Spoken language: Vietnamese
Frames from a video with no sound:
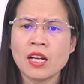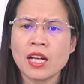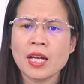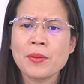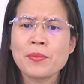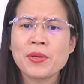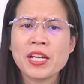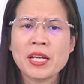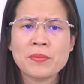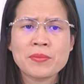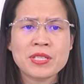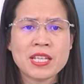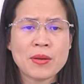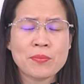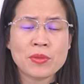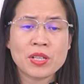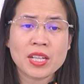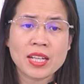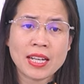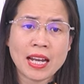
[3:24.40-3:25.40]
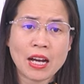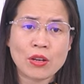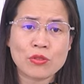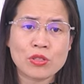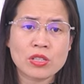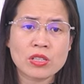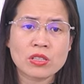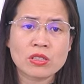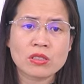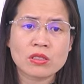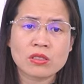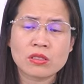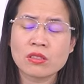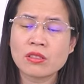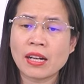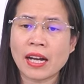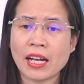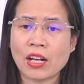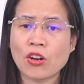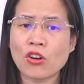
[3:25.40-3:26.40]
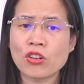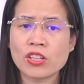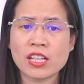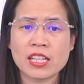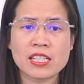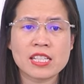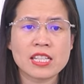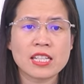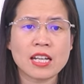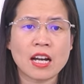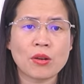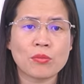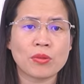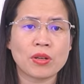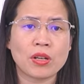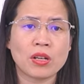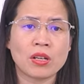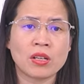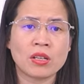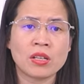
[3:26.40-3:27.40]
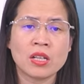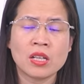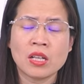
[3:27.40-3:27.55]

em ơi em xem như thế nào chứ từ ngày con nhà chị học ở